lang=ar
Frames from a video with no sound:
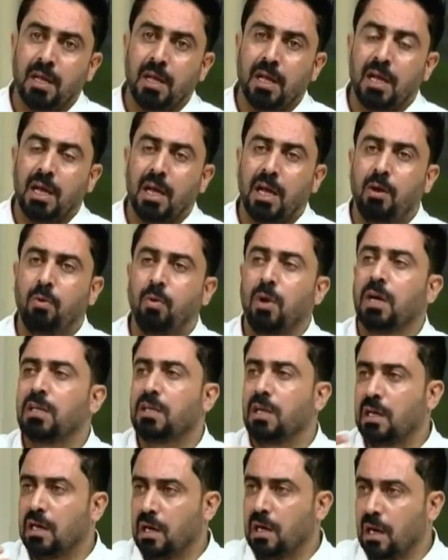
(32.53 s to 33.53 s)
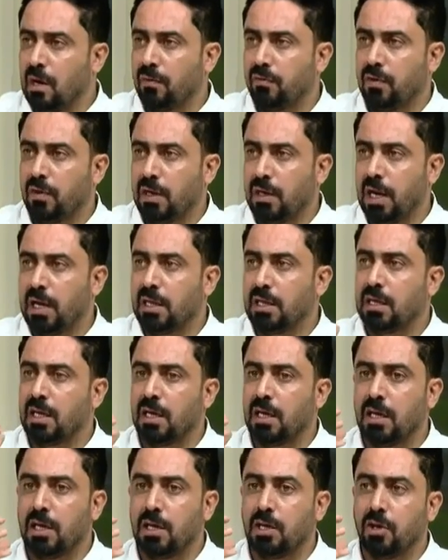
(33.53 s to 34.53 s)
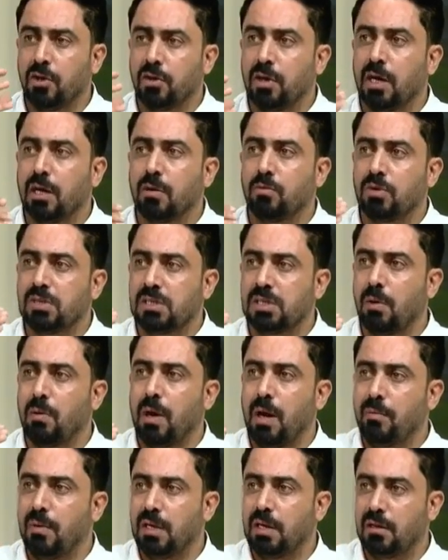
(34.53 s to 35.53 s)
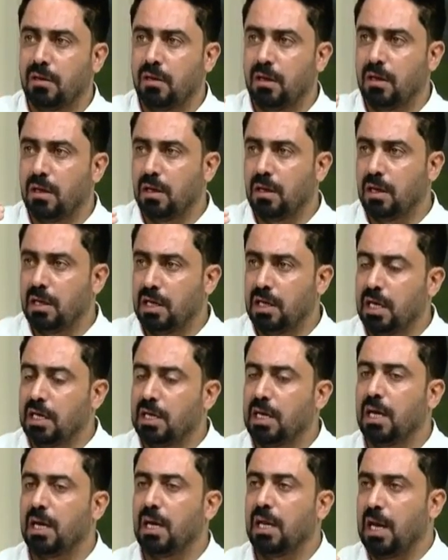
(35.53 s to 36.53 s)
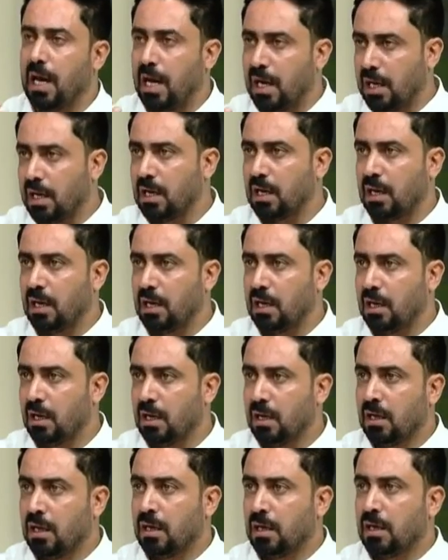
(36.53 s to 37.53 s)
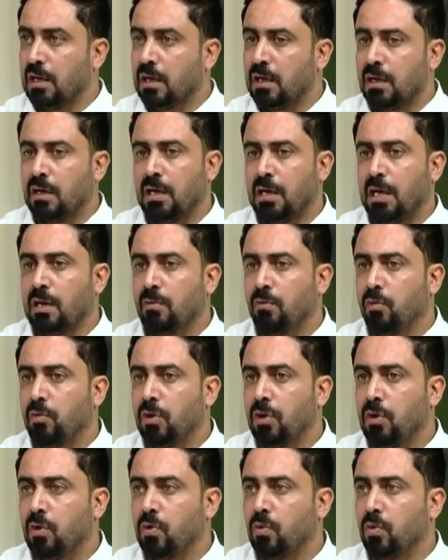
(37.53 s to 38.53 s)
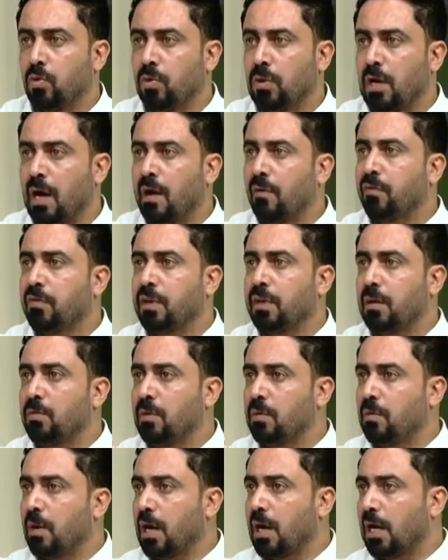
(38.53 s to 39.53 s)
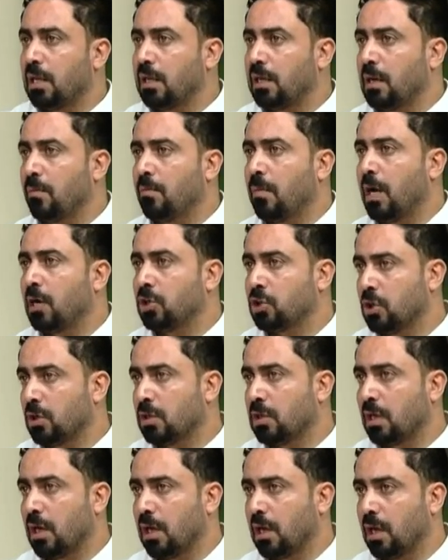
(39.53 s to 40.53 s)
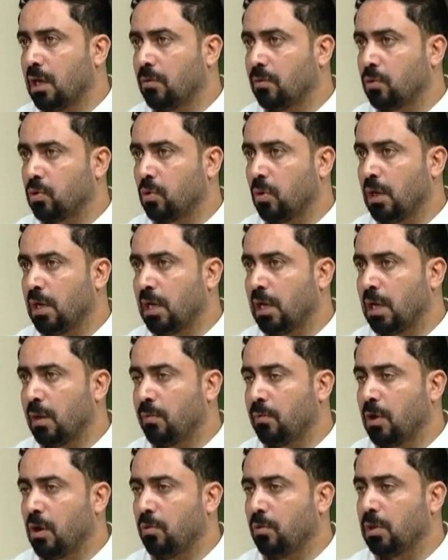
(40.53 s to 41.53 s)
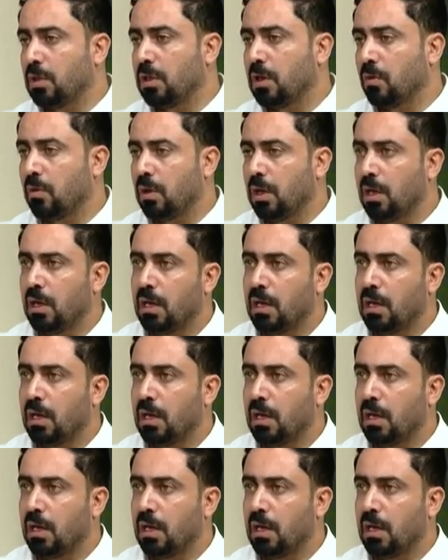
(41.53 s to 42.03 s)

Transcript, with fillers: الوقت الكافي حتى يظهر مستوى احمد يحيى الحقيقي يعني ممكن يكون افضل مما قدم مع الشرطه خلال البطوله العربيه او بالدوري نعم.